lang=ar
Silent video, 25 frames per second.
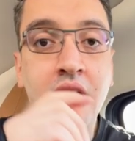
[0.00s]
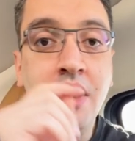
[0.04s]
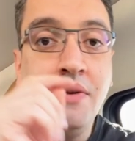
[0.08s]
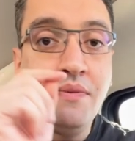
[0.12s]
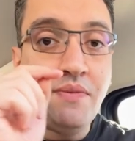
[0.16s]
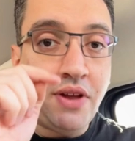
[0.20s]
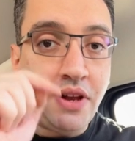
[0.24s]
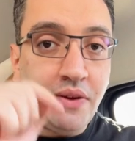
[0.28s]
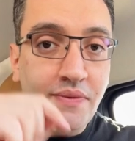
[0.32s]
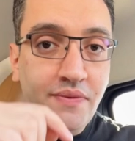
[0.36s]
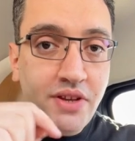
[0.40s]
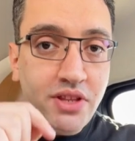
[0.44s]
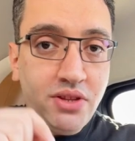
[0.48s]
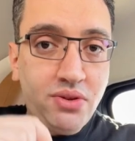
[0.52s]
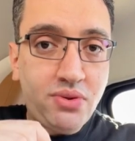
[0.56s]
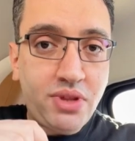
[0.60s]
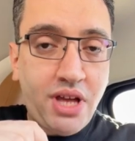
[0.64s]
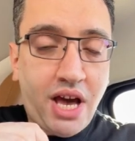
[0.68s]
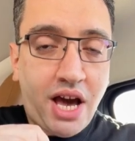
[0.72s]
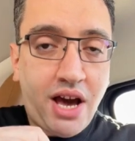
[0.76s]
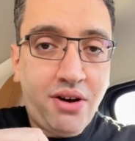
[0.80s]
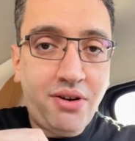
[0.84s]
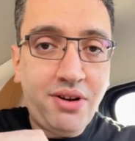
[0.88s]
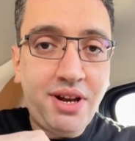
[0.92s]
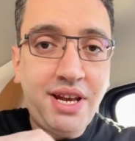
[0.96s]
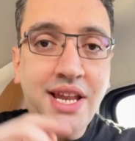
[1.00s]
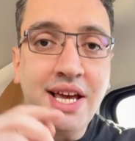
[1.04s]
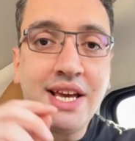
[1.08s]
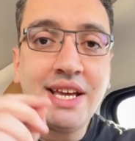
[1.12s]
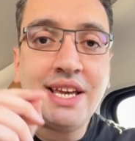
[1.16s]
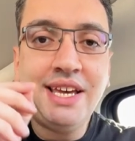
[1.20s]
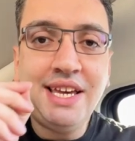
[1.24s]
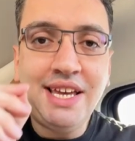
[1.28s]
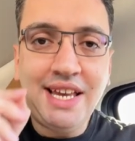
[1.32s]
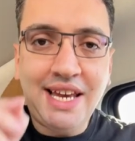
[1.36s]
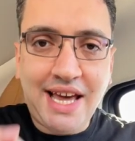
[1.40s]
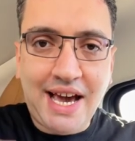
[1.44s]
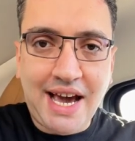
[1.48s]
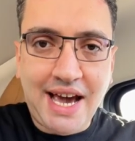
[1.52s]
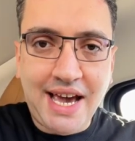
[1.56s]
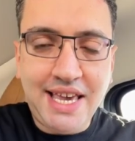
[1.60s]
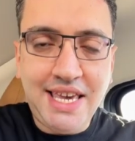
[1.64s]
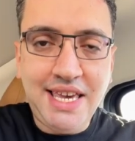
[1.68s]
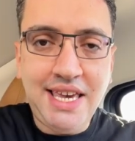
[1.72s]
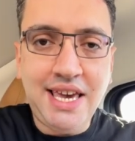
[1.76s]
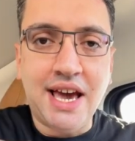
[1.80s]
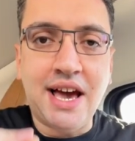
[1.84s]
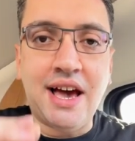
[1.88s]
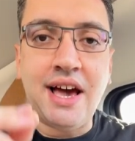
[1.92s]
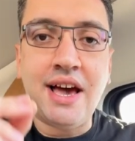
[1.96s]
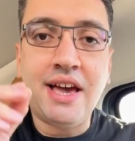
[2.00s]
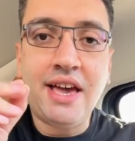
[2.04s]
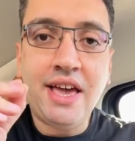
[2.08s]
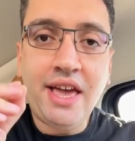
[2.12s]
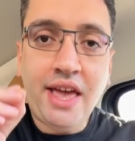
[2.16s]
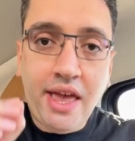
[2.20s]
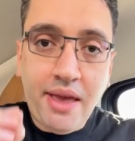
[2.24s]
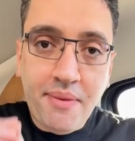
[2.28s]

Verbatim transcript: في الفيديو ده هقول لك الحقيقه